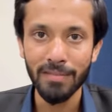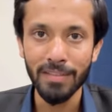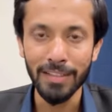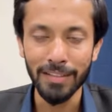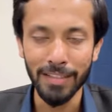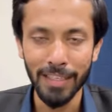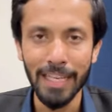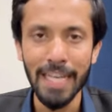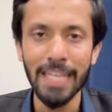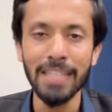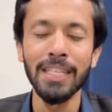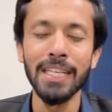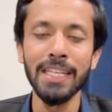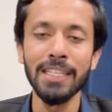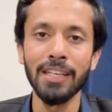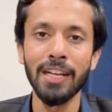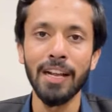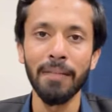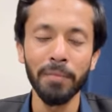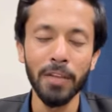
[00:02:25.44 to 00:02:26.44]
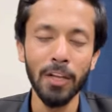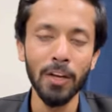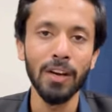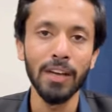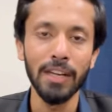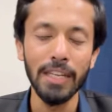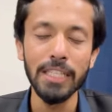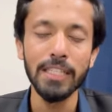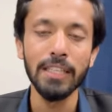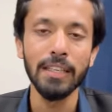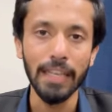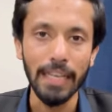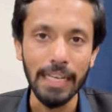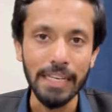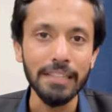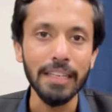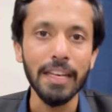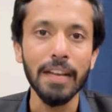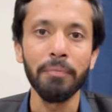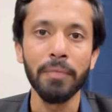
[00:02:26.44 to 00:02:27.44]
कि कैसे इस गंदे खलीस
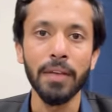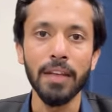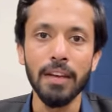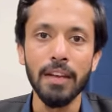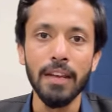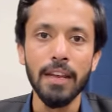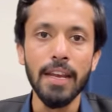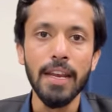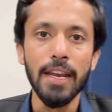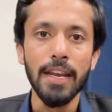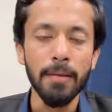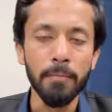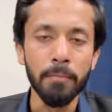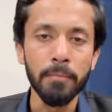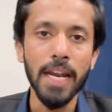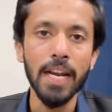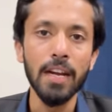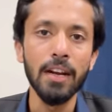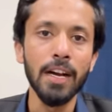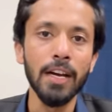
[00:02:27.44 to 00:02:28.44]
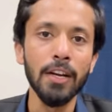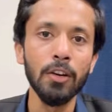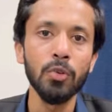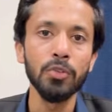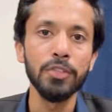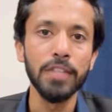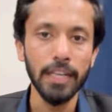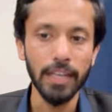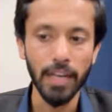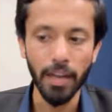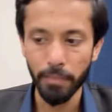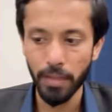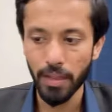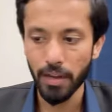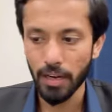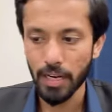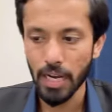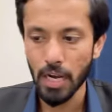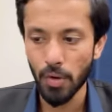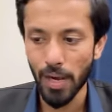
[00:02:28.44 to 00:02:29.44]
केस के अंदर इमरान खान को जेल के अंदर
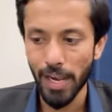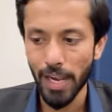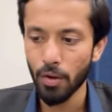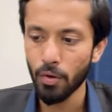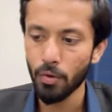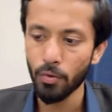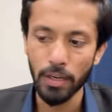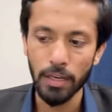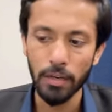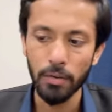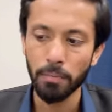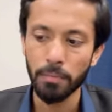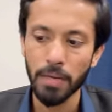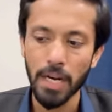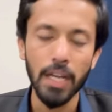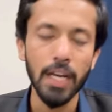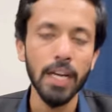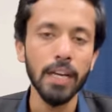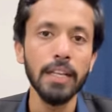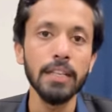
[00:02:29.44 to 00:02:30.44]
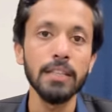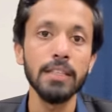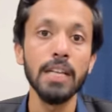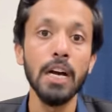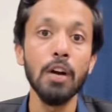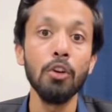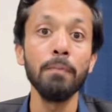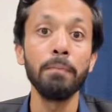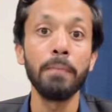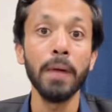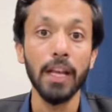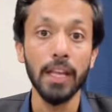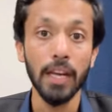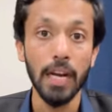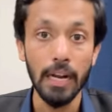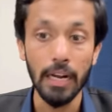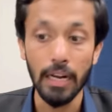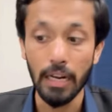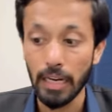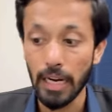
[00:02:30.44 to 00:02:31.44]
रखा हुआ है और उन्होंने इमरान खान की सदा को
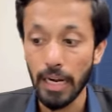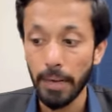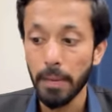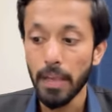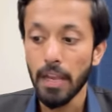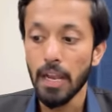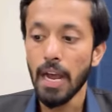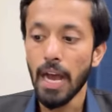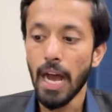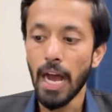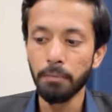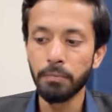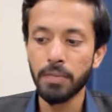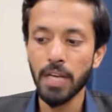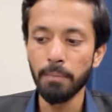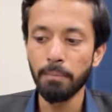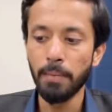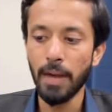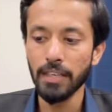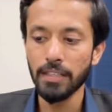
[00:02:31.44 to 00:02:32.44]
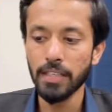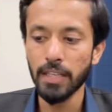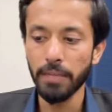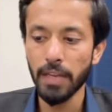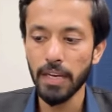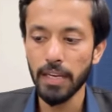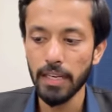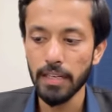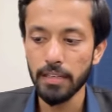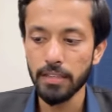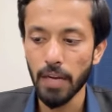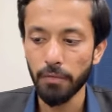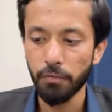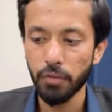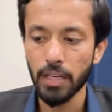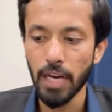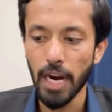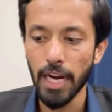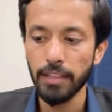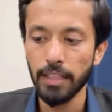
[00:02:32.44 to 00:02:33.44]
बरकरार रखा अब जनाब पाकिस्तान तरीके इंसाफ के
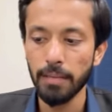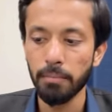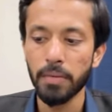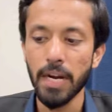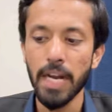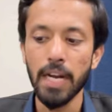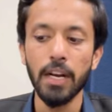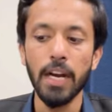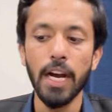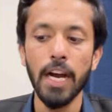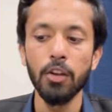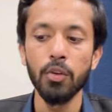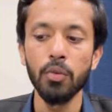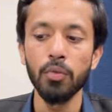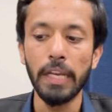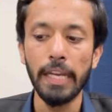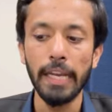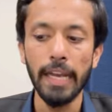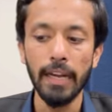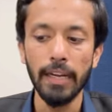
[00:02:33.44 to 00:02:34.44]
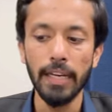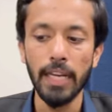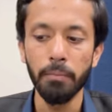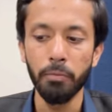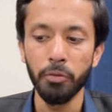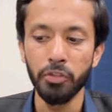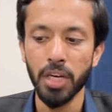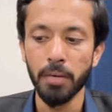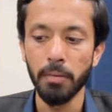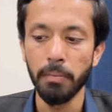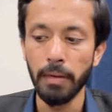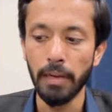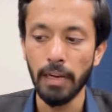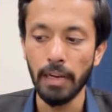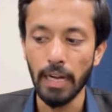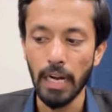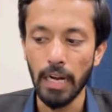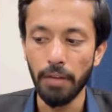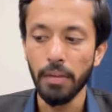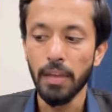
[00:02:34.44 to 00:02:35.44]
कायद इमरान खान और उनकी अहलिया बुशरा बीबी के
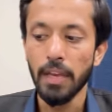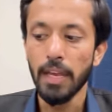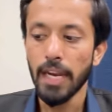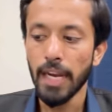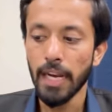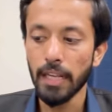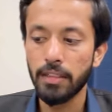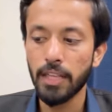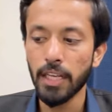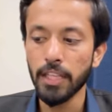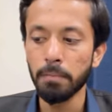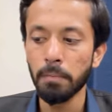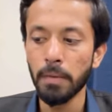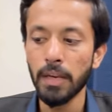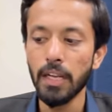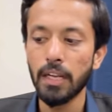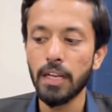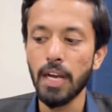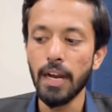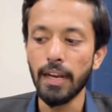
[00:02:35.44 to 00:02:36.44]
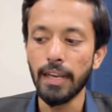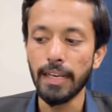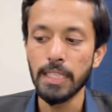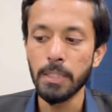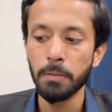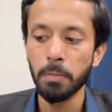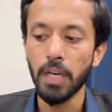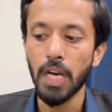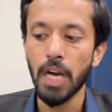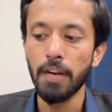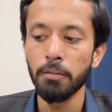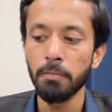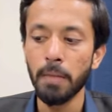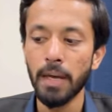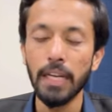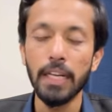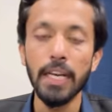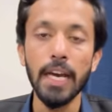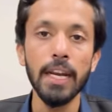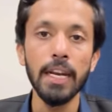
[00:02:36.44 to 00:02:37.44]
खिलाफ इद्दत में निकाह केस में खबर
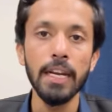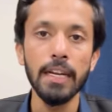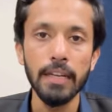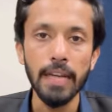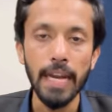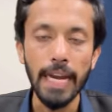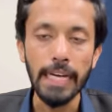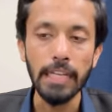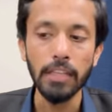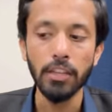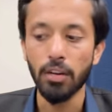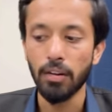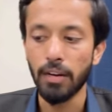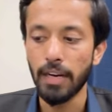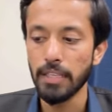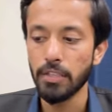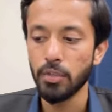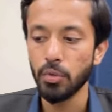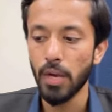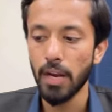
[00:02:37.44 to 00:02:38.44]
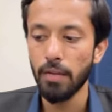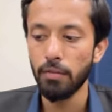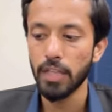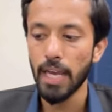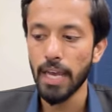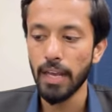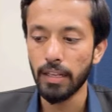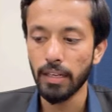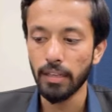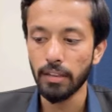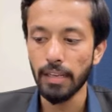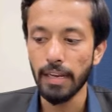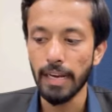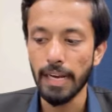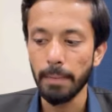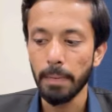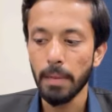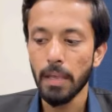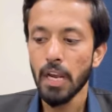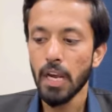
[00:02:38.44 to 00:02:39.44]
मनिका ने नई दरख्वास्त जो है वो दायर कर दी
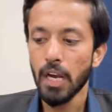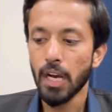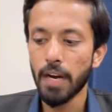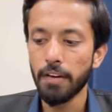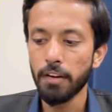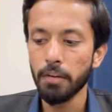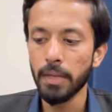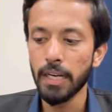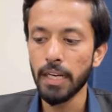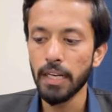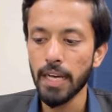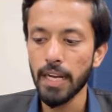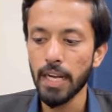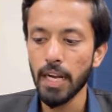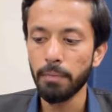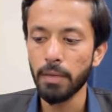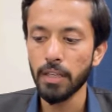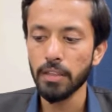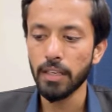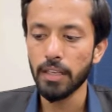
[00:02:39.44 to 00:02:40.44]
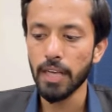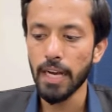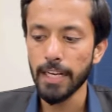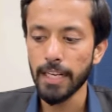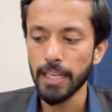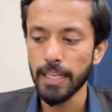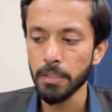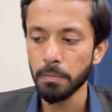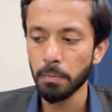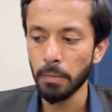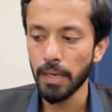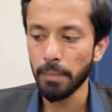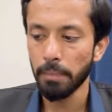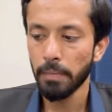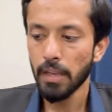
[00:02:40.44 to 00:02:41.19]
है खबर मनिका ने इद्दत निकाह केस में